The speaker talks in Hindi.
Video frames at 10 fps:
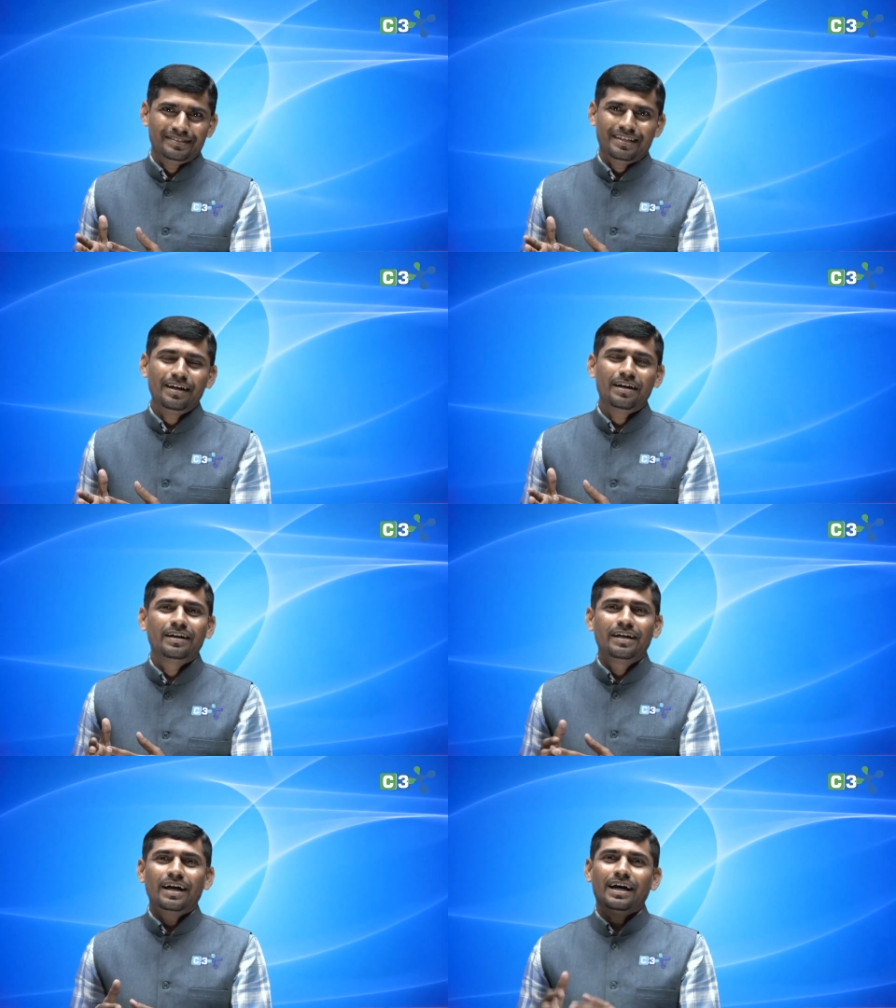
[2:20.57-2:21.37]

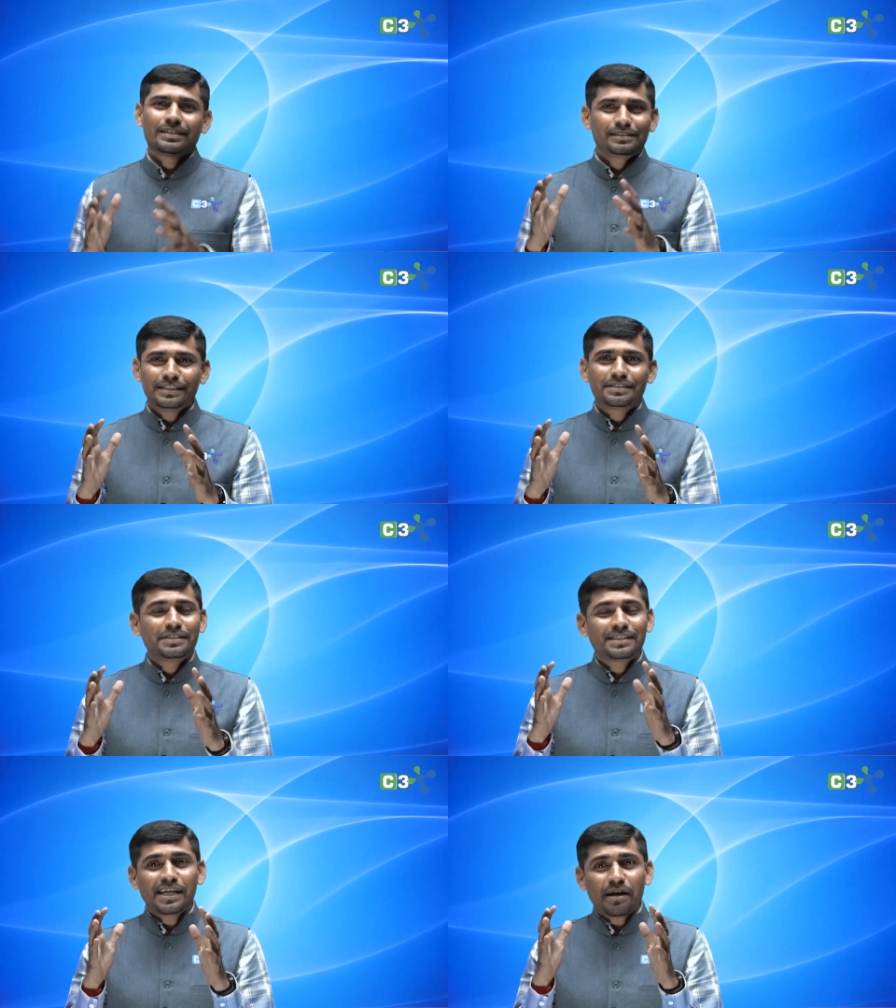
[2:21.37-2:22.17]
हाँ जिस
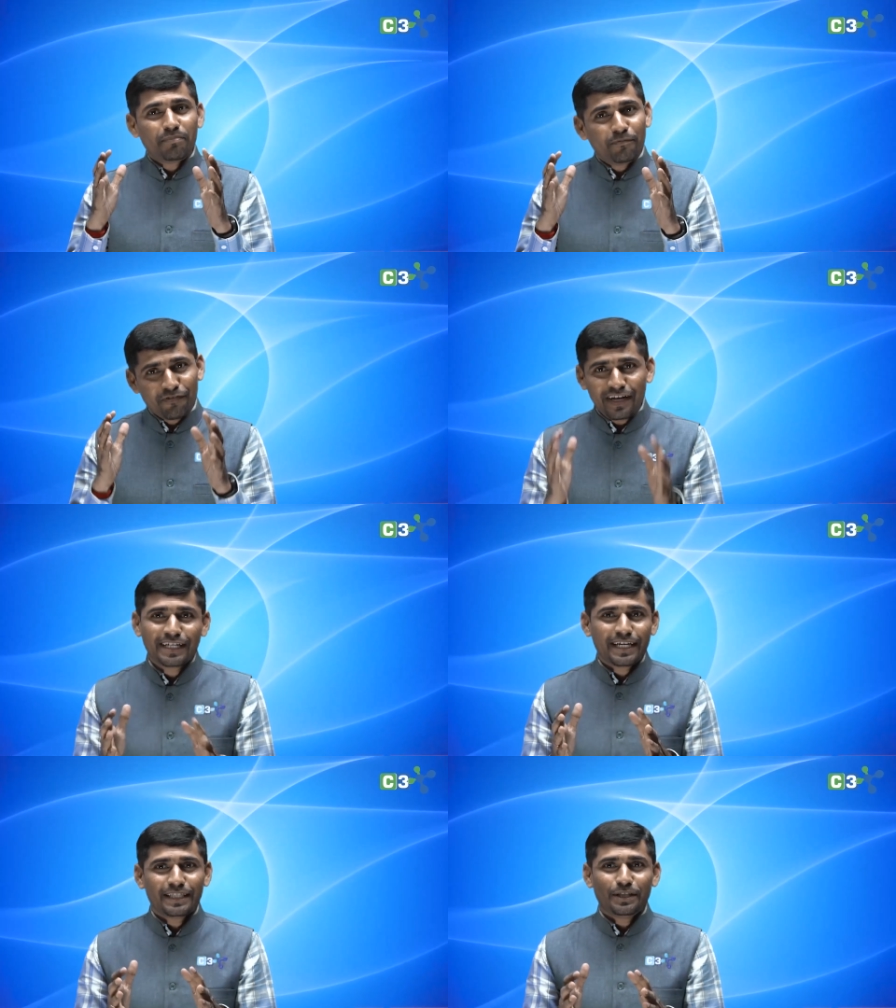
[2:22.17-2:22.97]
चीज के आप वेट
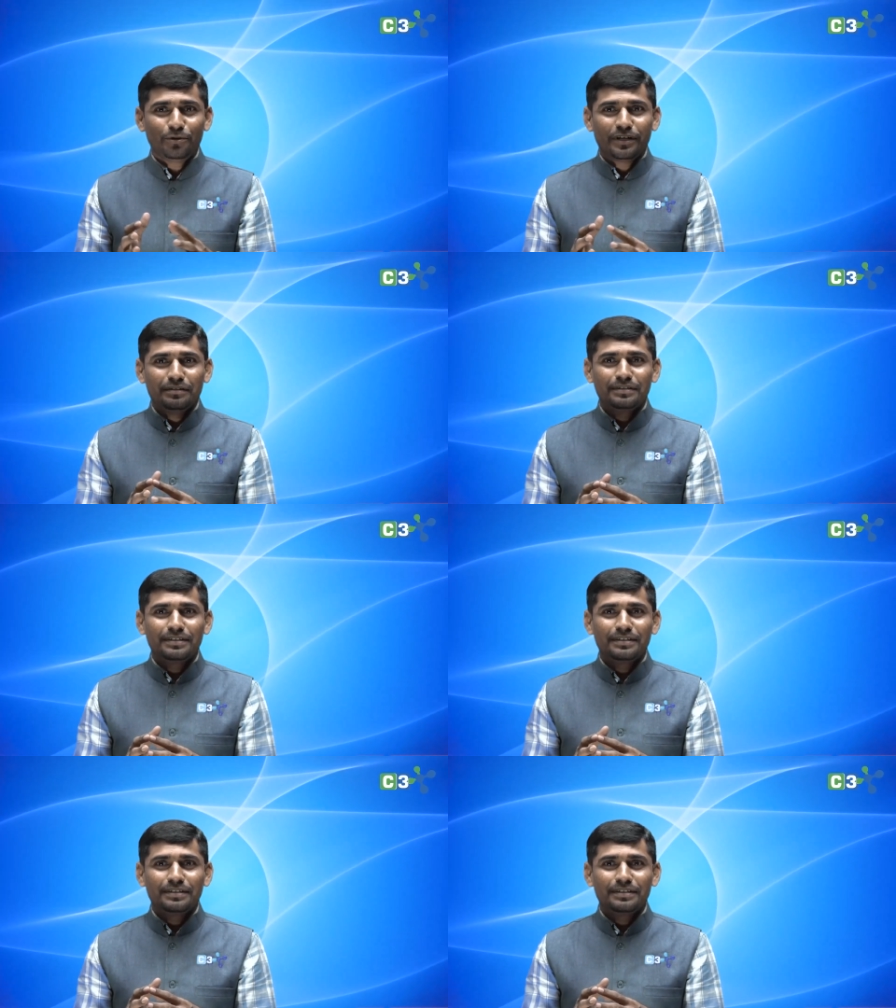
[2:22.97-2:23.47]
करते हो ना